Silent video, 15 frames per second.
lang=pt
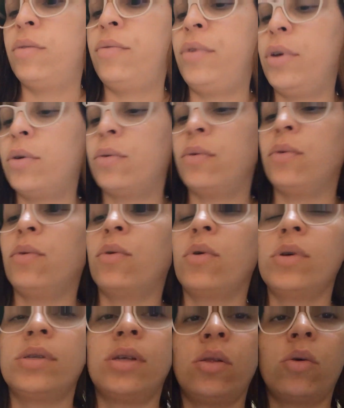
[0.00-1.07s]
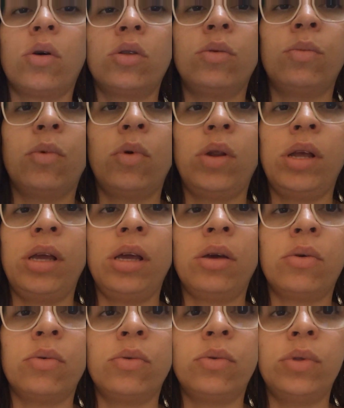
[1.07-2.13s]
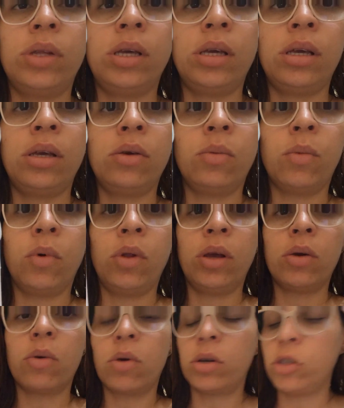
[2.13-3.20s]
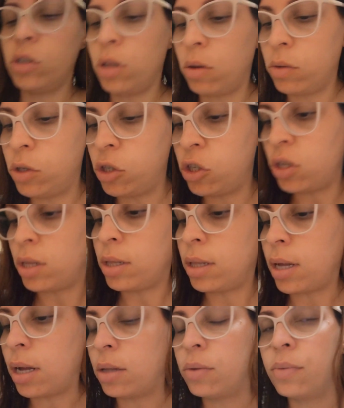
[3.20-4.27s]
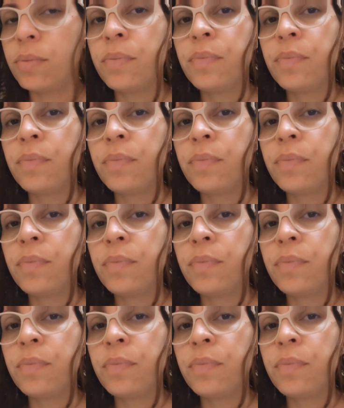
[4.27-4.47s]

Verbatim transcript: Fico coisando. Eu gosto do molico, do ninho. O molico eu gosto de dar o desnatado.